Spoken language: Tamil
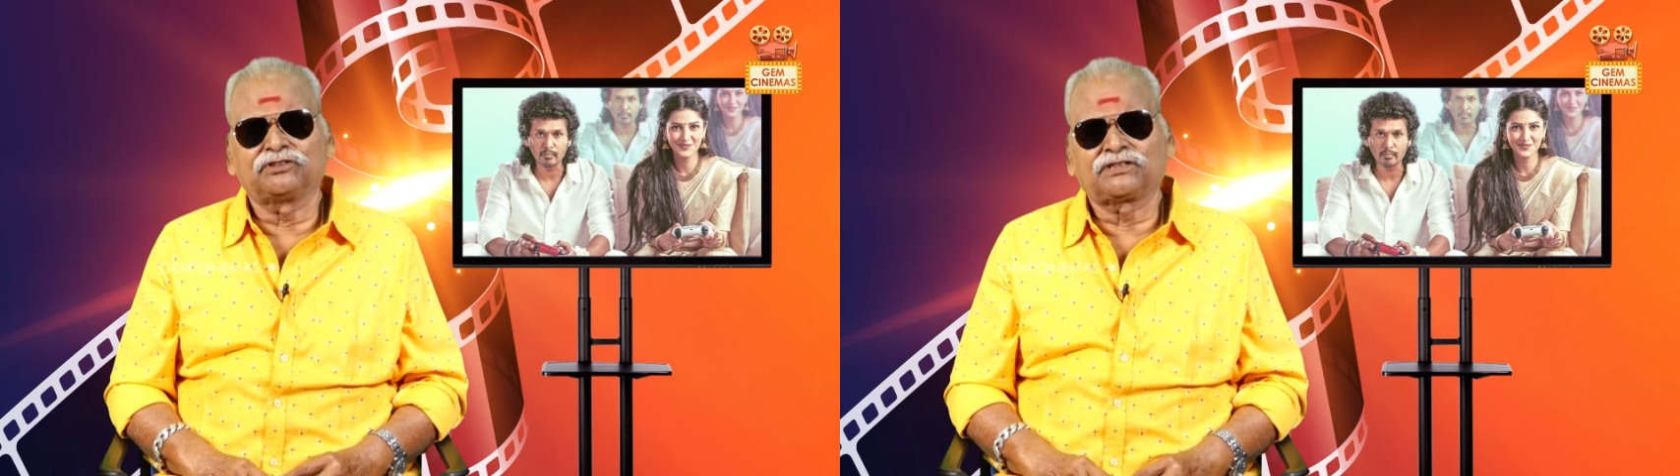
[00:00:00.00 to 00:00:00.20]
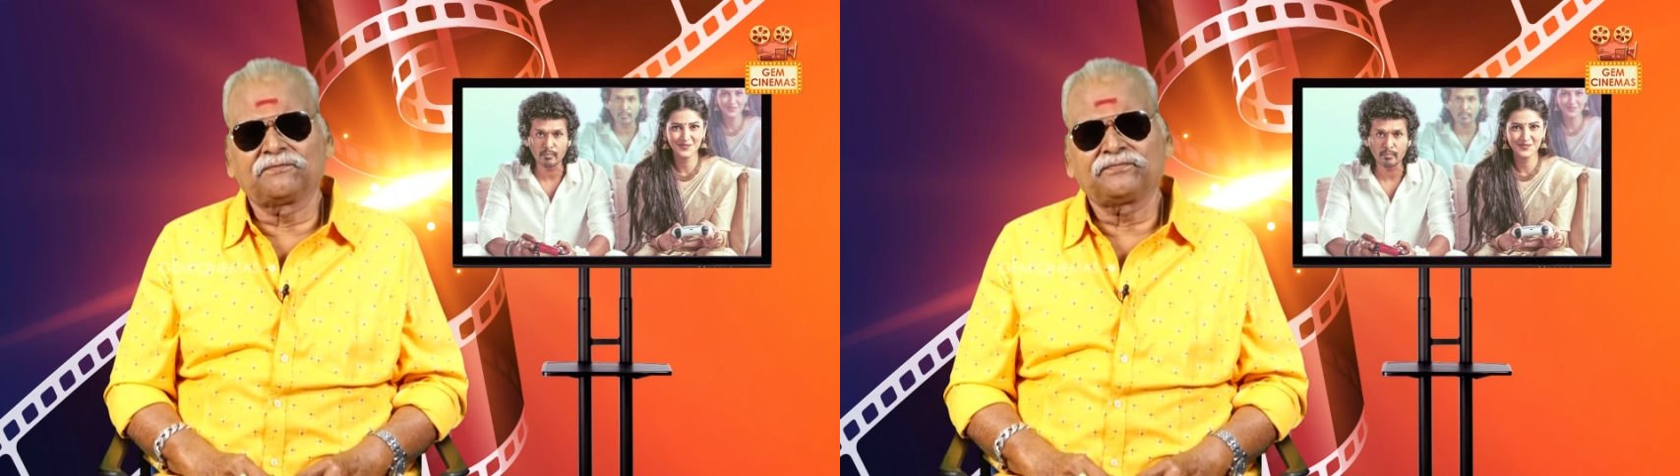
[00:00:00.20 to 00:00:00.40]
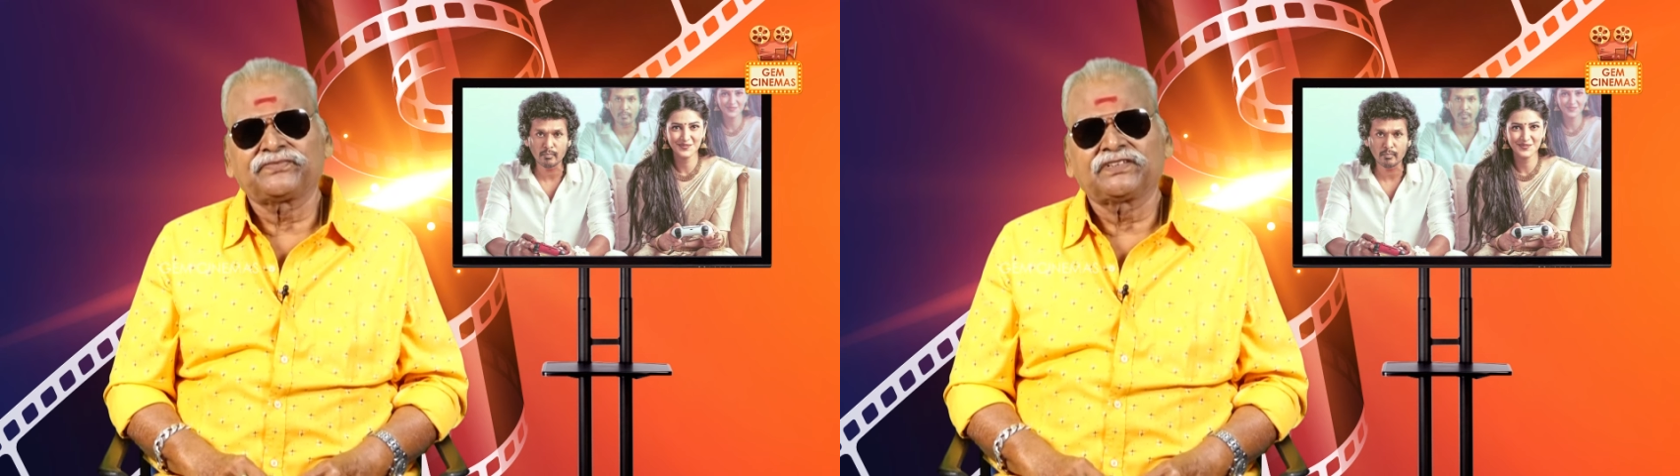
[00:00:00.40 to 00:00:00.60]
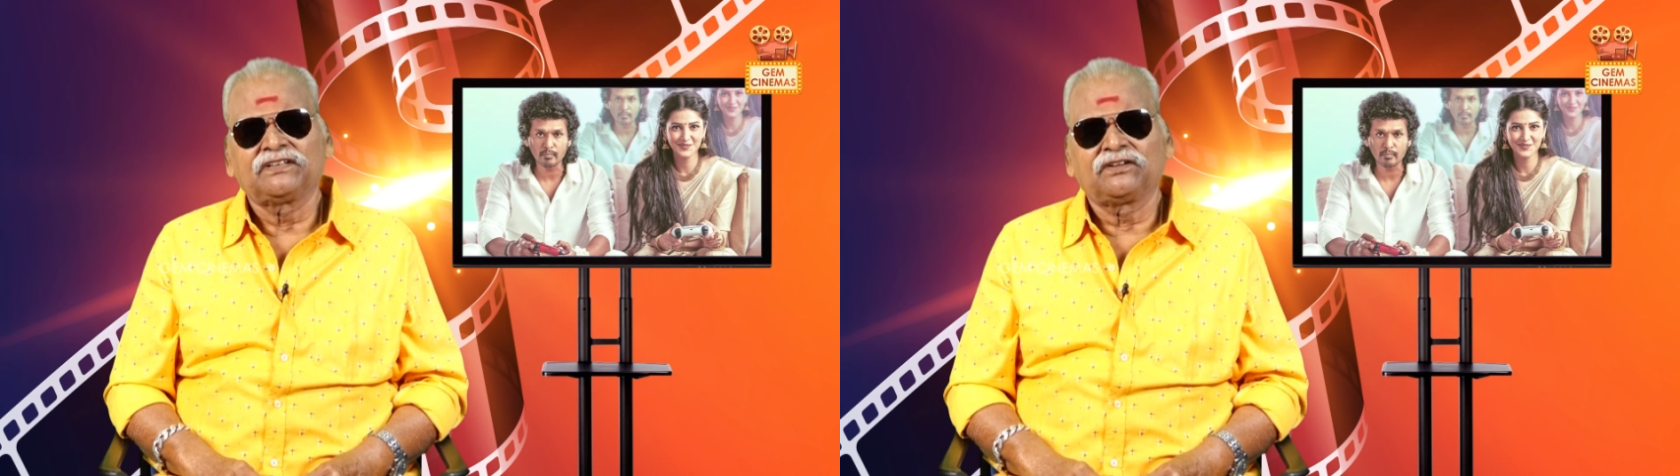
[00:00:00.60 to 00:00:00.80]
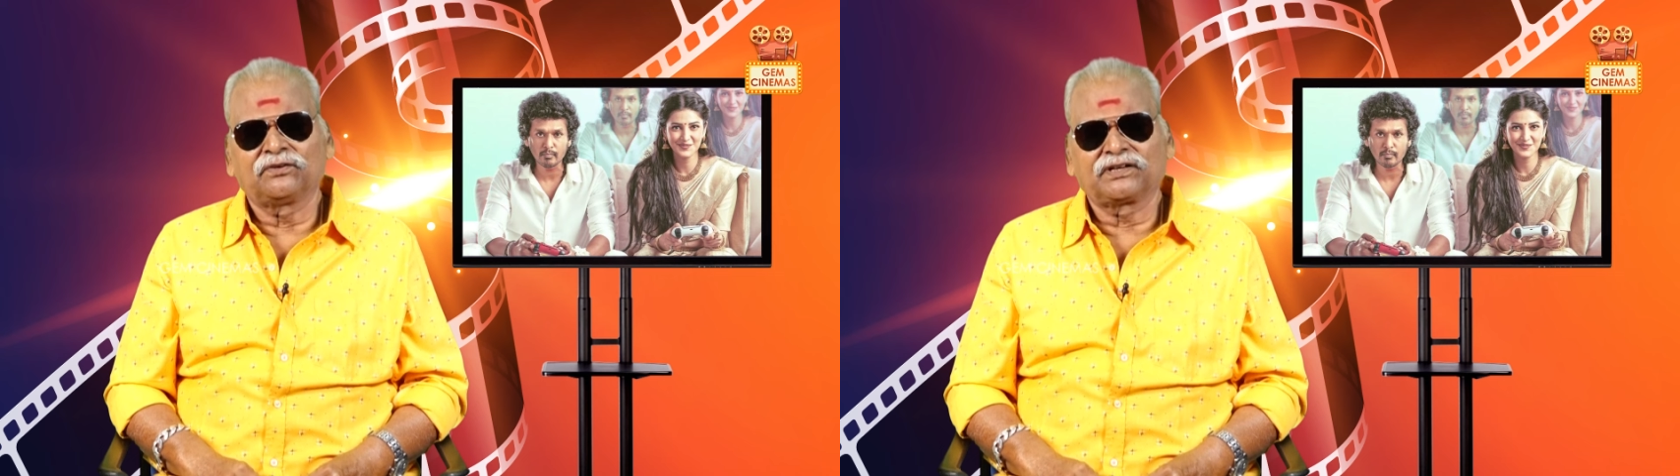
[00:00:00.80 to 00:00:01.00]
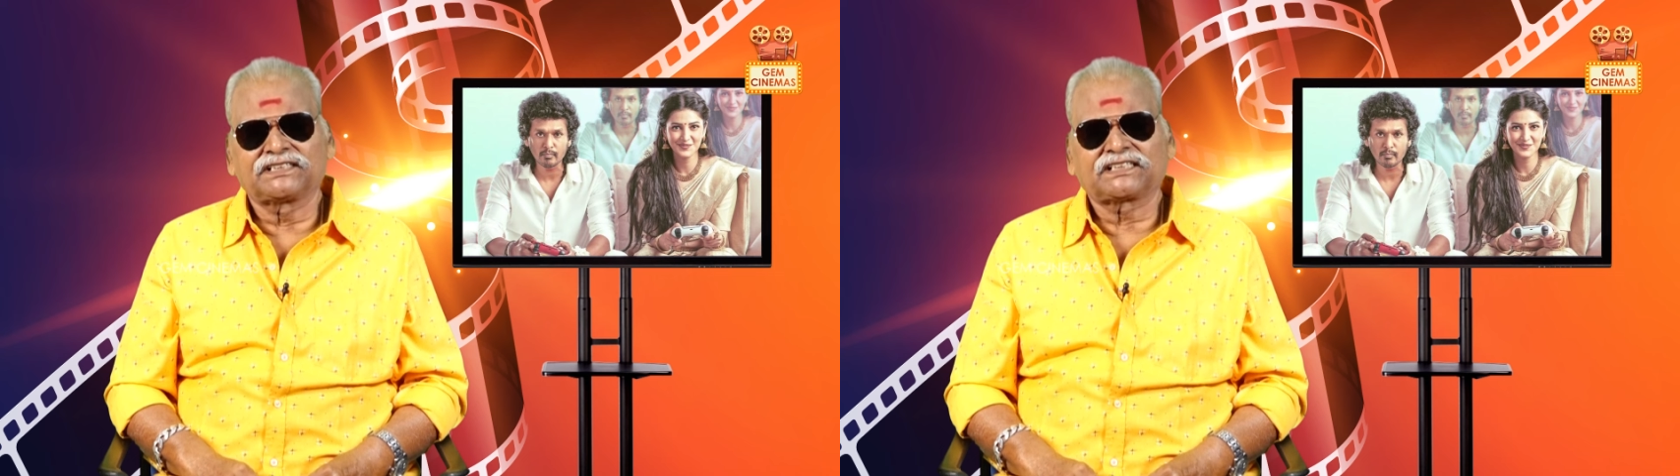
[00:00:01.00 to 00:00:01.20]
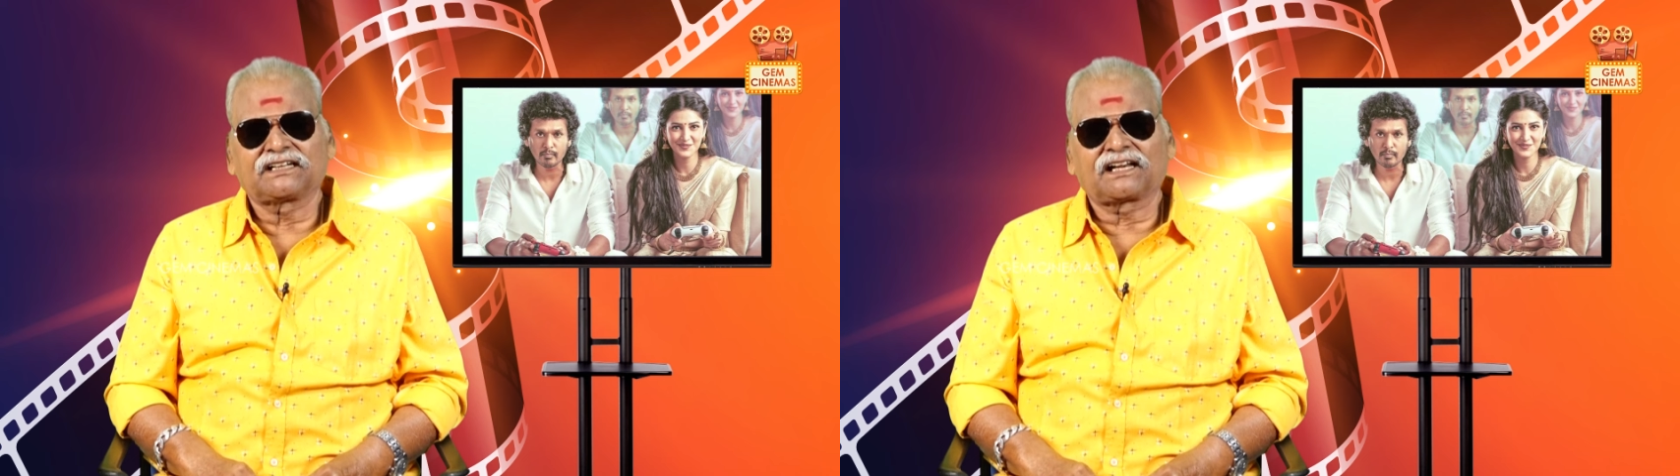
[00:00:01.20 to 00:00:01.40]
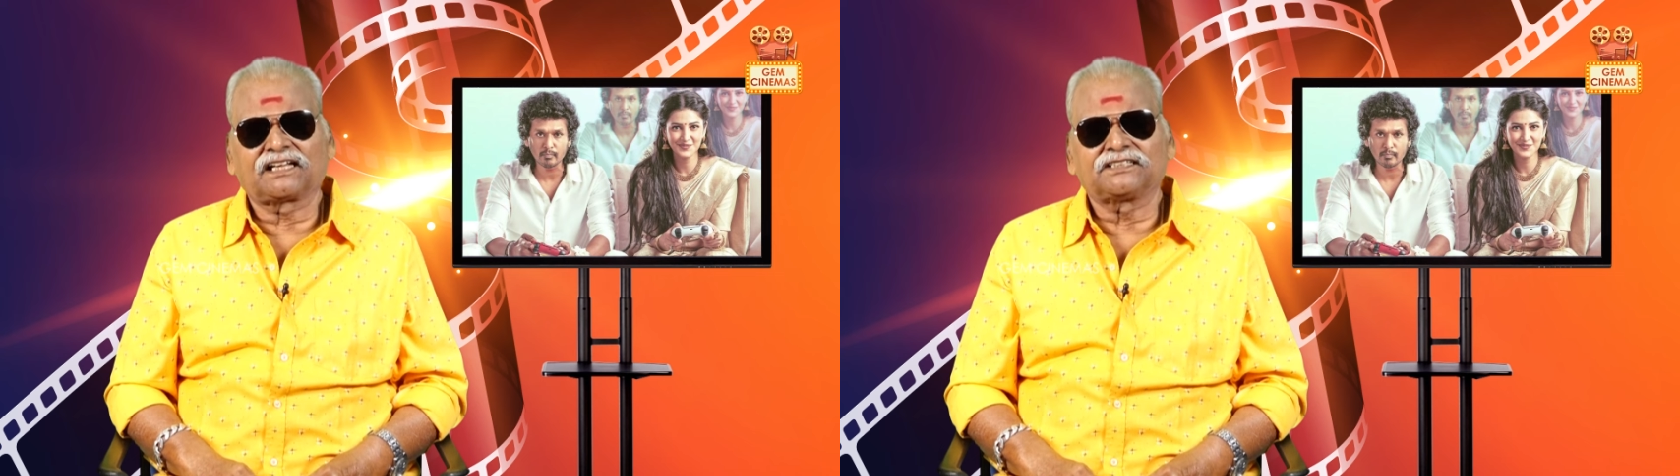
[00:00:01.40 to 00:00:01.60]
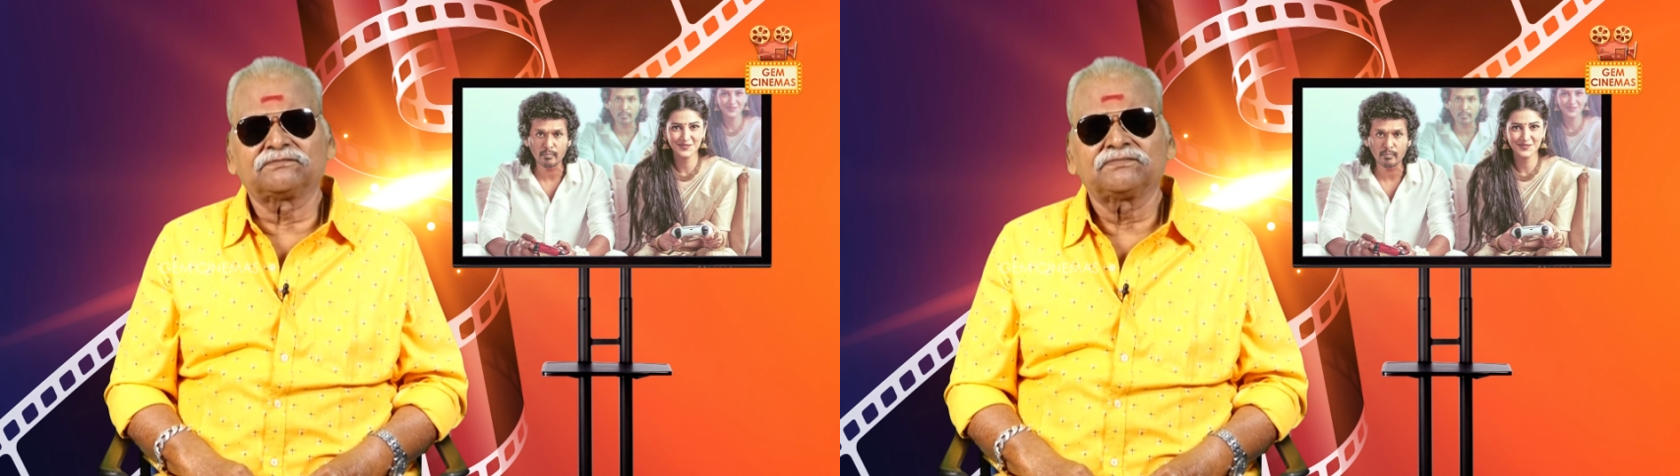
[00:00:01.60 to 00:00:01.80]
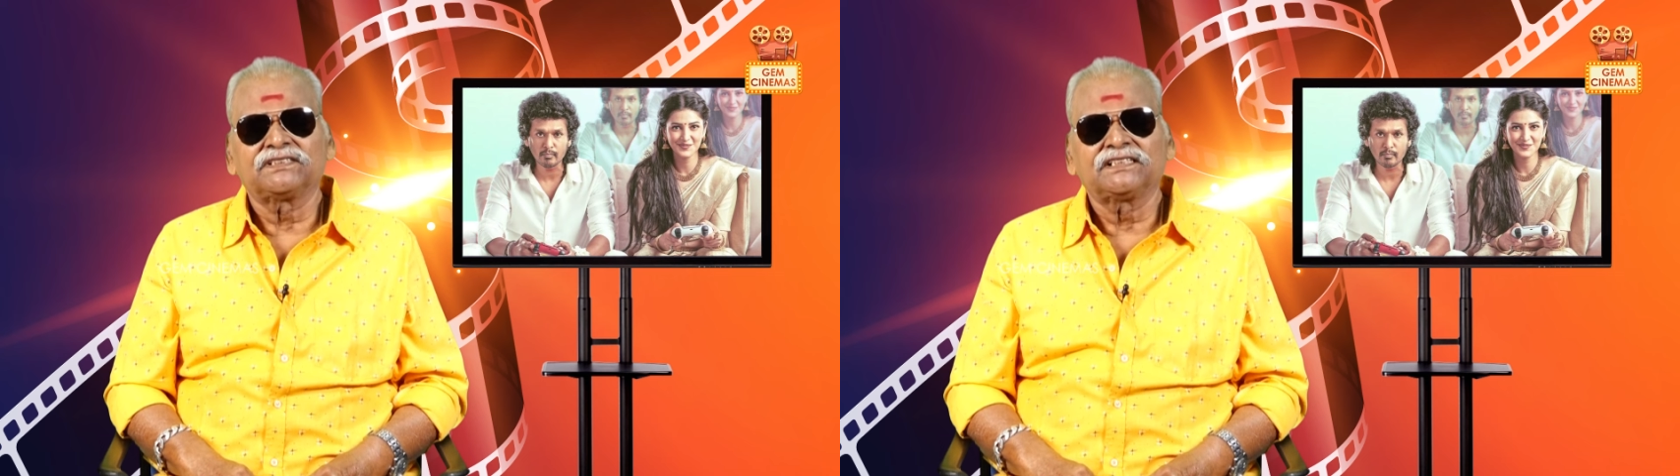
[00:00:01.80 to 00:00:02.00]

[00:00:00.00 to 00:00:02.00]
முத்தம் லோகேஷ் கனராஜும்